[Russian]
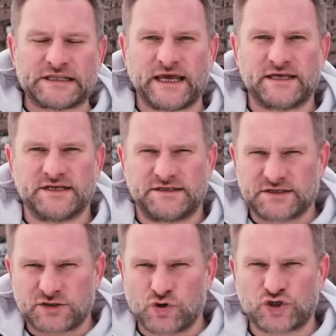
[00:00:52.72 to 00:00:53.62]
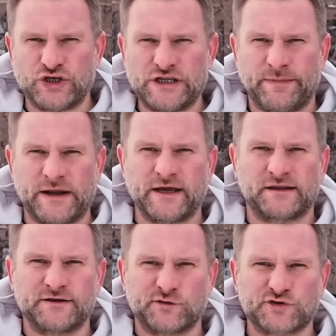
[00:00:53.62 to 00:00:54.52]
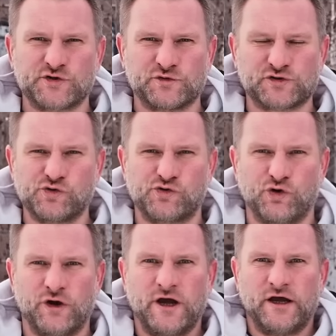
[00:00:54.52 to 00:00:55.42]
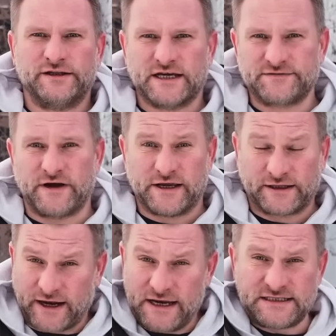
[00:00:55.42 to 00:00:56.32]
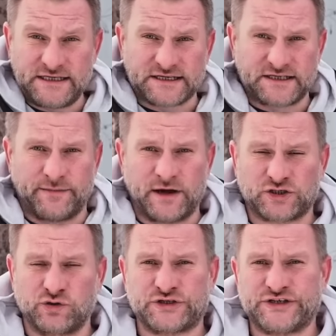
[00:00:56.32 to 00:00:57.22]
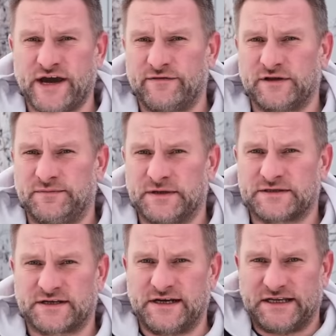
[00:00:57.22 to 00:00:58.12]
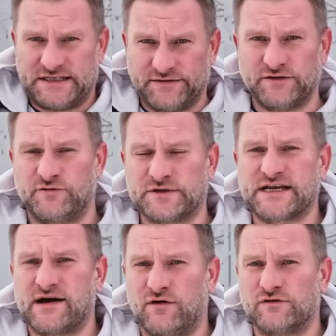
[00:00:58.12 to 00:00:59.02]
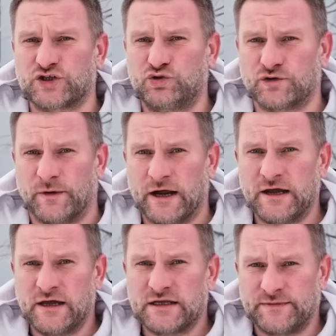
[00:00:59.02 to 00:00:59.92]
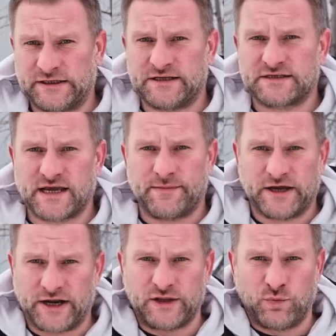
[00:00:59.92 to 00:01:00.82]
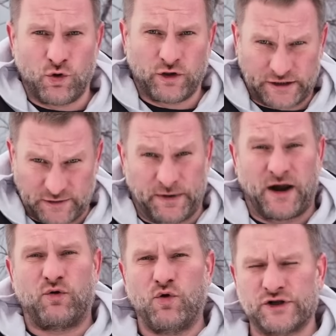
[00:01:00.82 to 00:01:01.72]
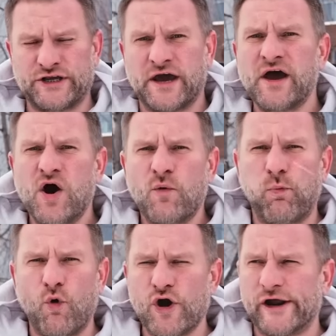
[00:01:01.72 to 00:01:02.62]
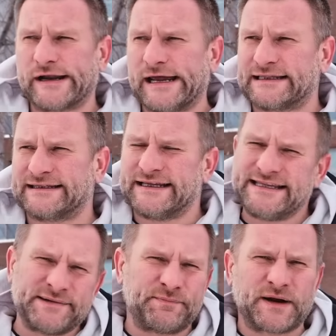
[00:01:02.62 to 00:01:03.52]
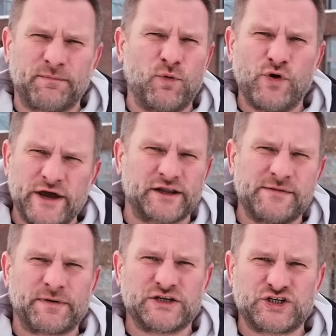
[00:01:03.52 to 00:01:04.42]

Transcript: китайцы эти сложные, и непонятные русскому слуху названия. Так и здесь не обошлось явно без коллективного мозгового штурма. Смотрите сами, Great Wall — это про корни, Пуэр — это не про пуэр, не про